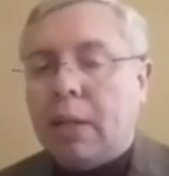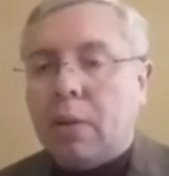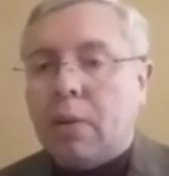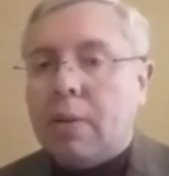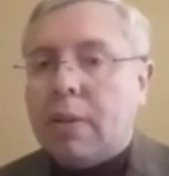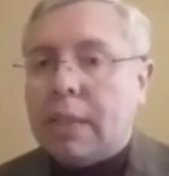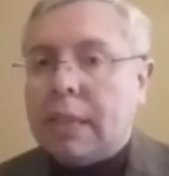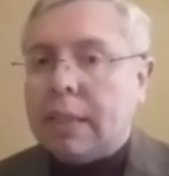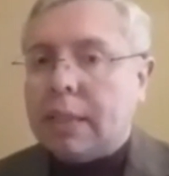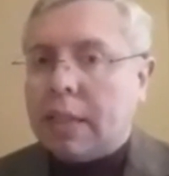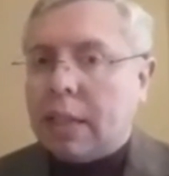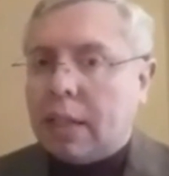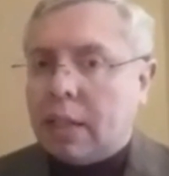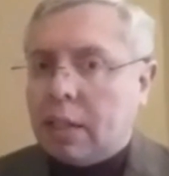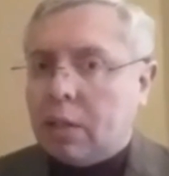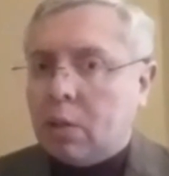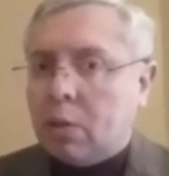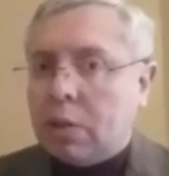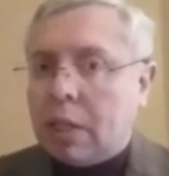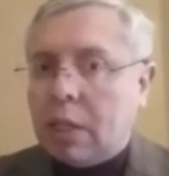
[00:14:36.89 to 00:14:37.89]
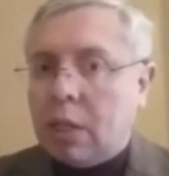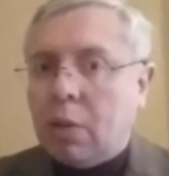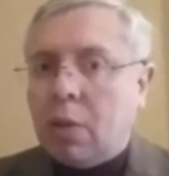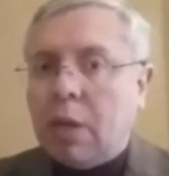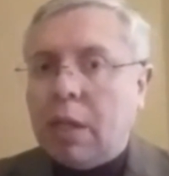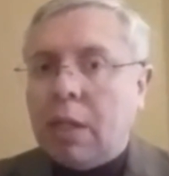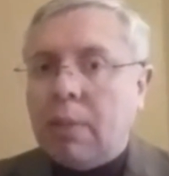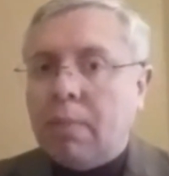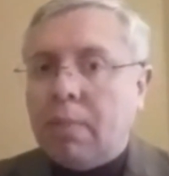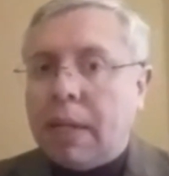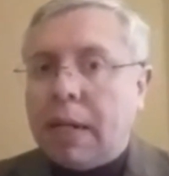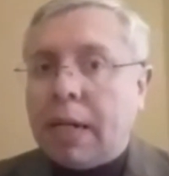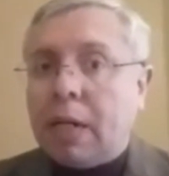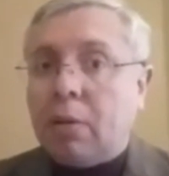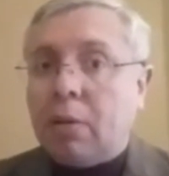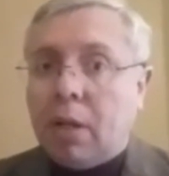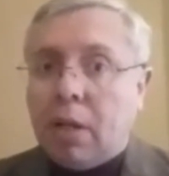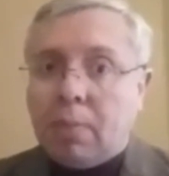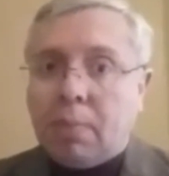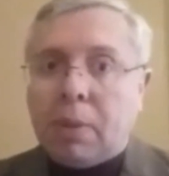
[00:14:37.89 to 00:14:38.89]
Entonces sucedió en
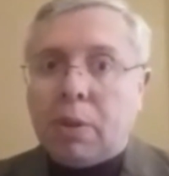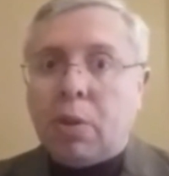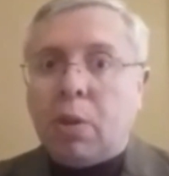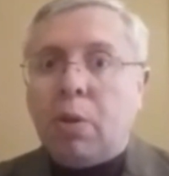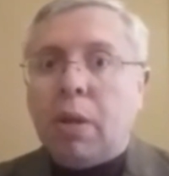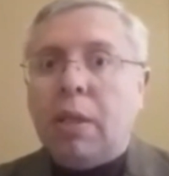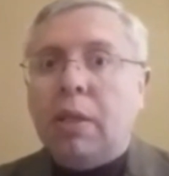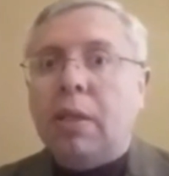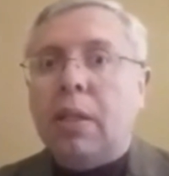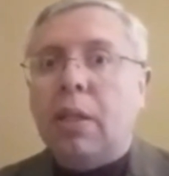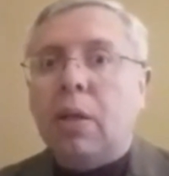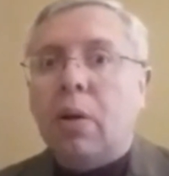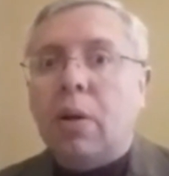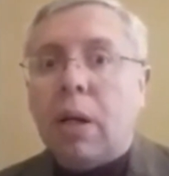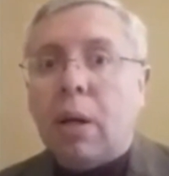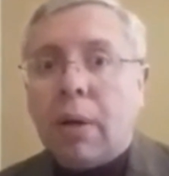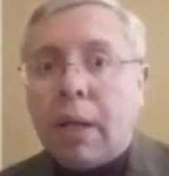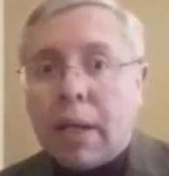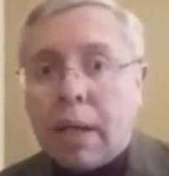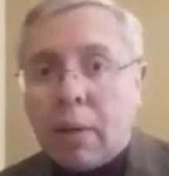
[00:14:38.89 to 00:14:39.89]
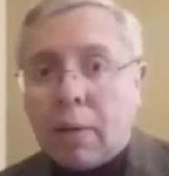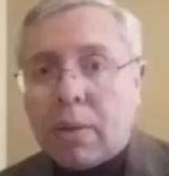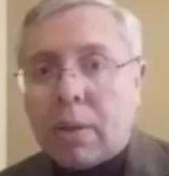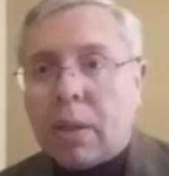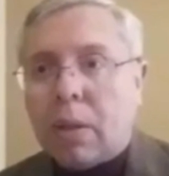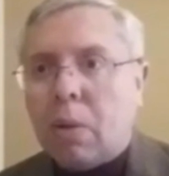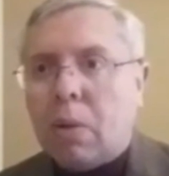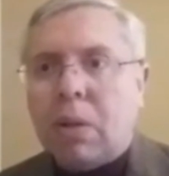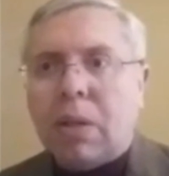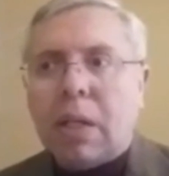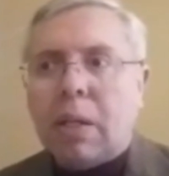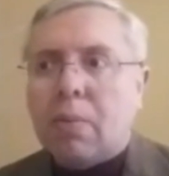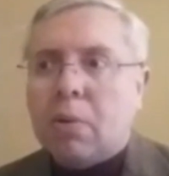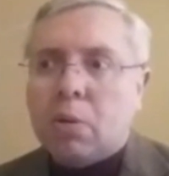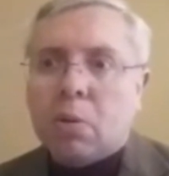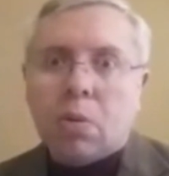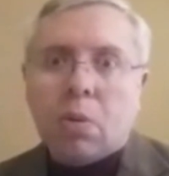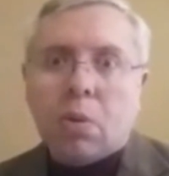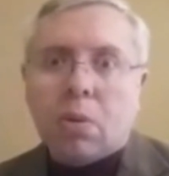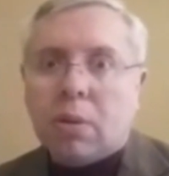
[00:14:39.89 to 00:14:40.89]
invierno el episodio anterior, ahora ya nos
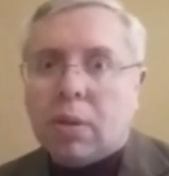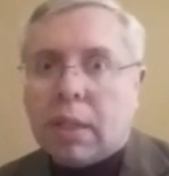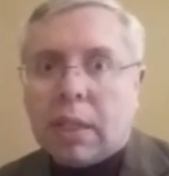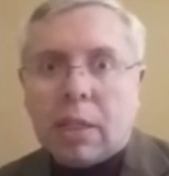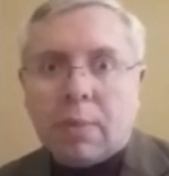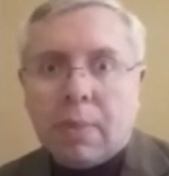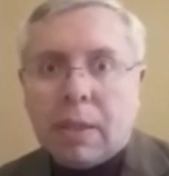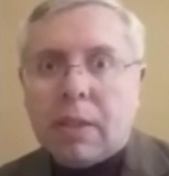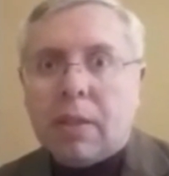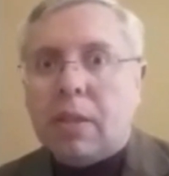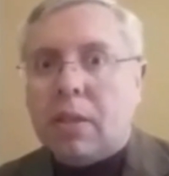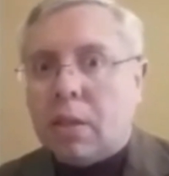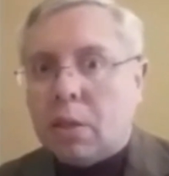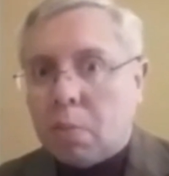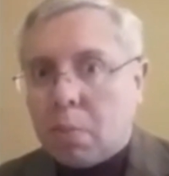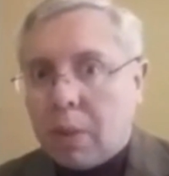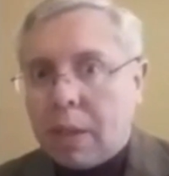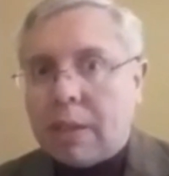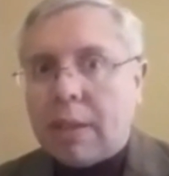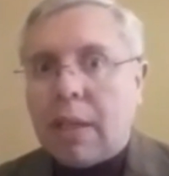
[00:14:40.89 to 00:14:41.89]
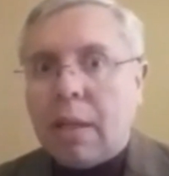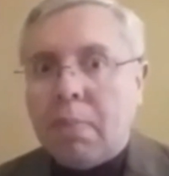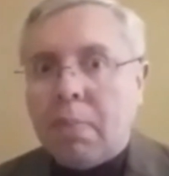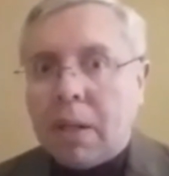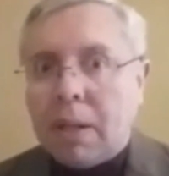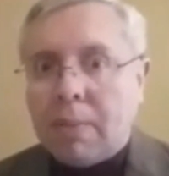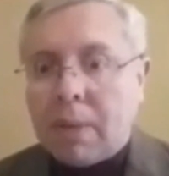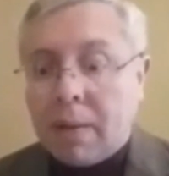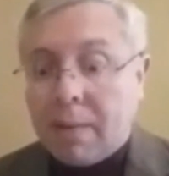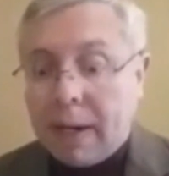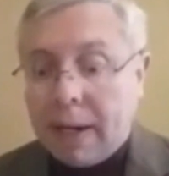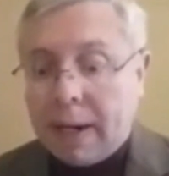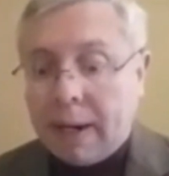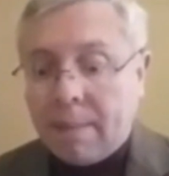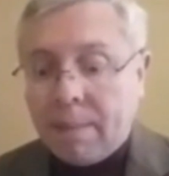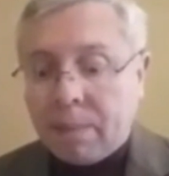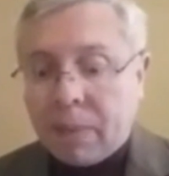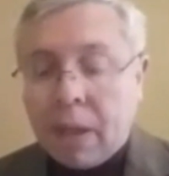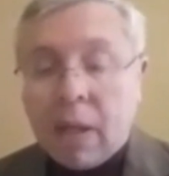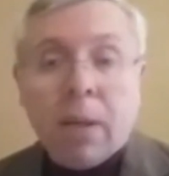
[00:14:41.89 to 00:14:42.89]
encontramos unos tres meses después en
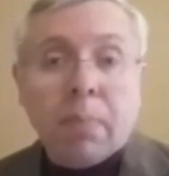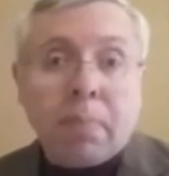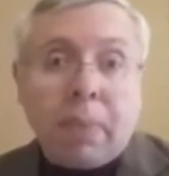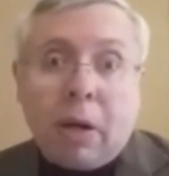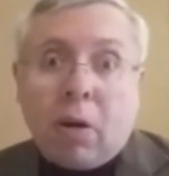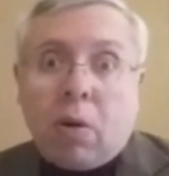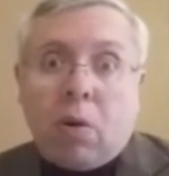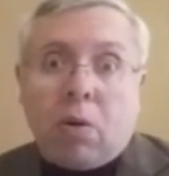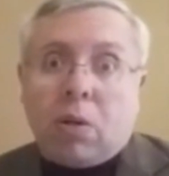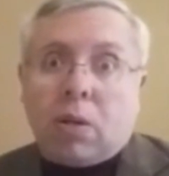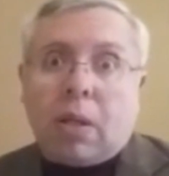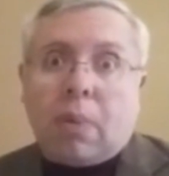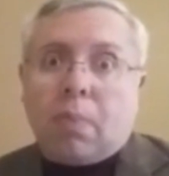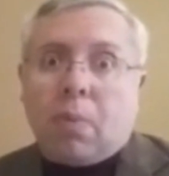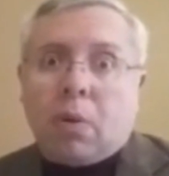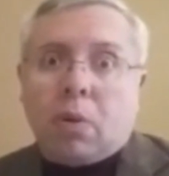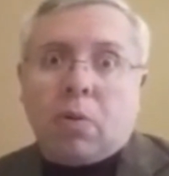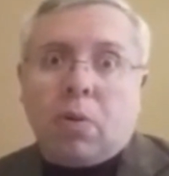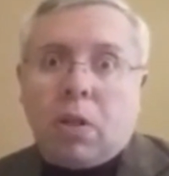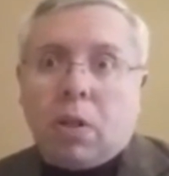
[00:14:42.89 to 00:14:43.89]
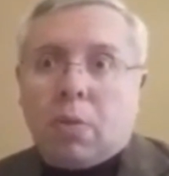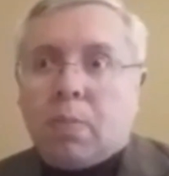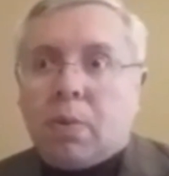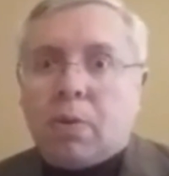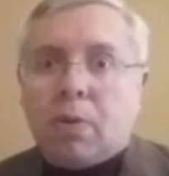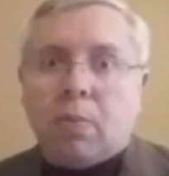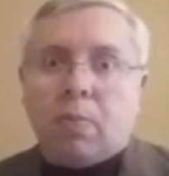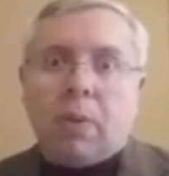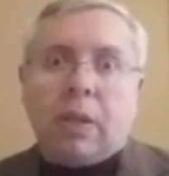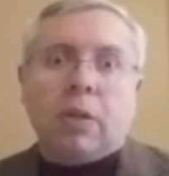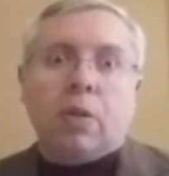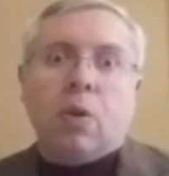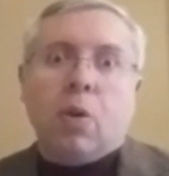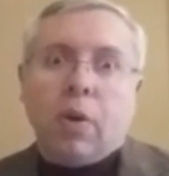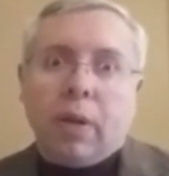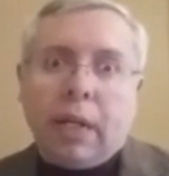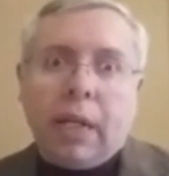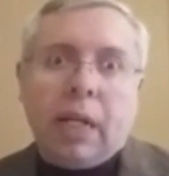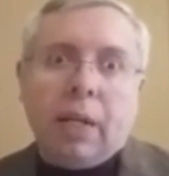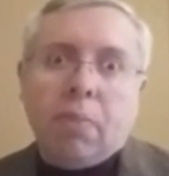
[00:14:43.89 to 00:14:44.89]
primavera, pero los apóstoles por supuesto
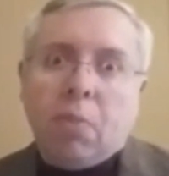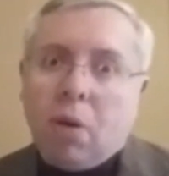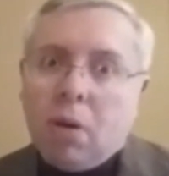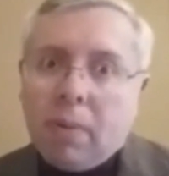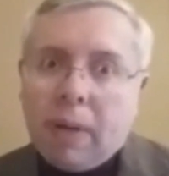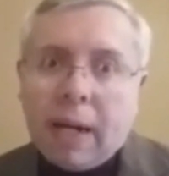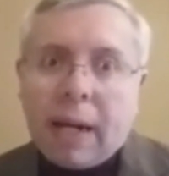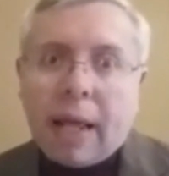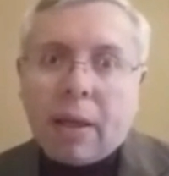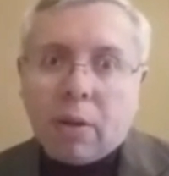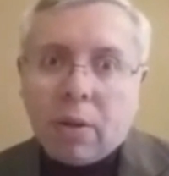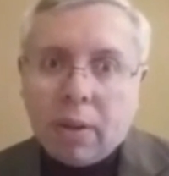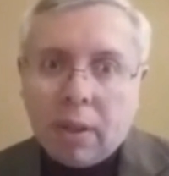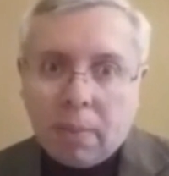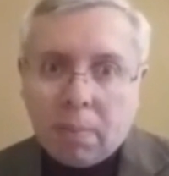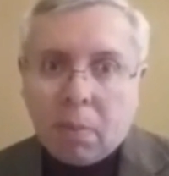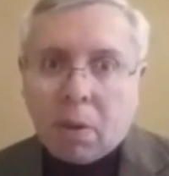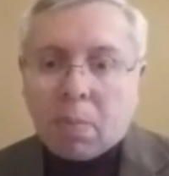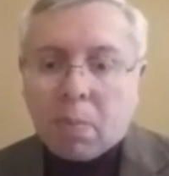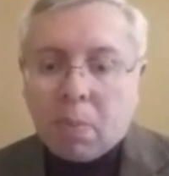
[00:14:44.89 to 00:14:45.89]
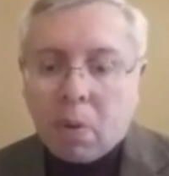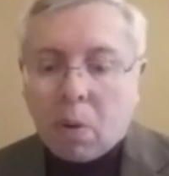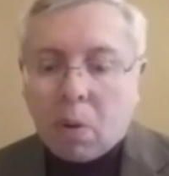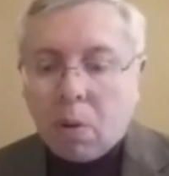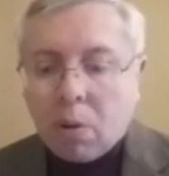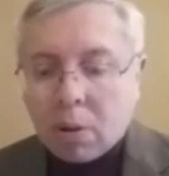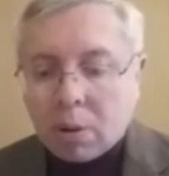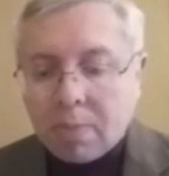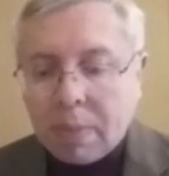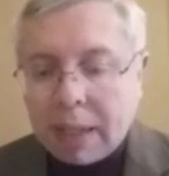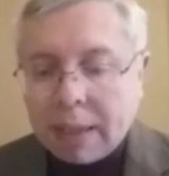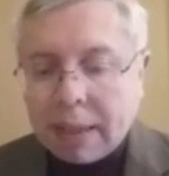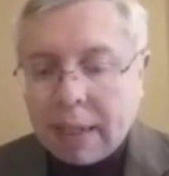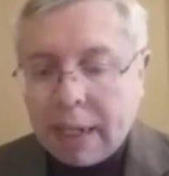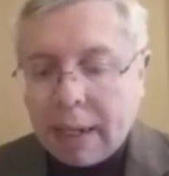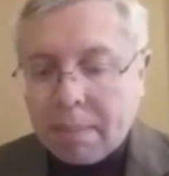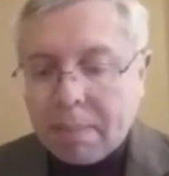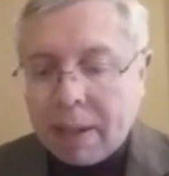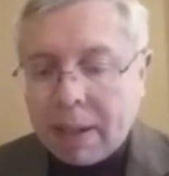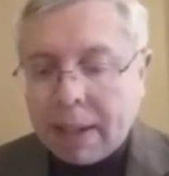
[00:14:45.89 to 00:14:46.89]
no quieren volver a donde por poco los
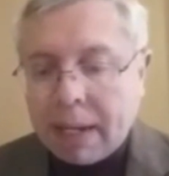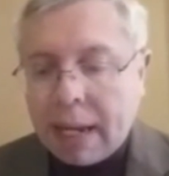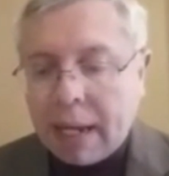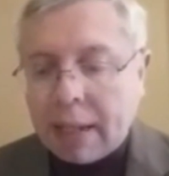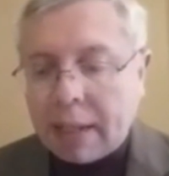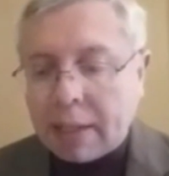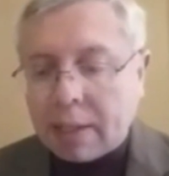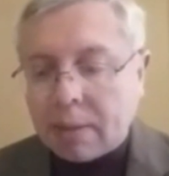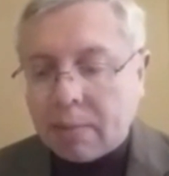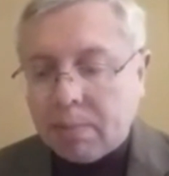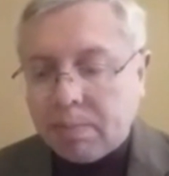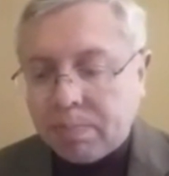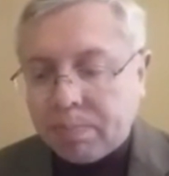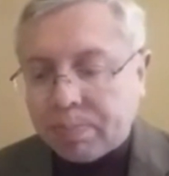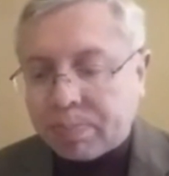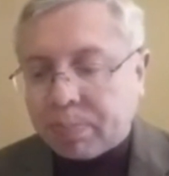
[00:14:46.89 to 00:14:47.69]
matan a pedradas.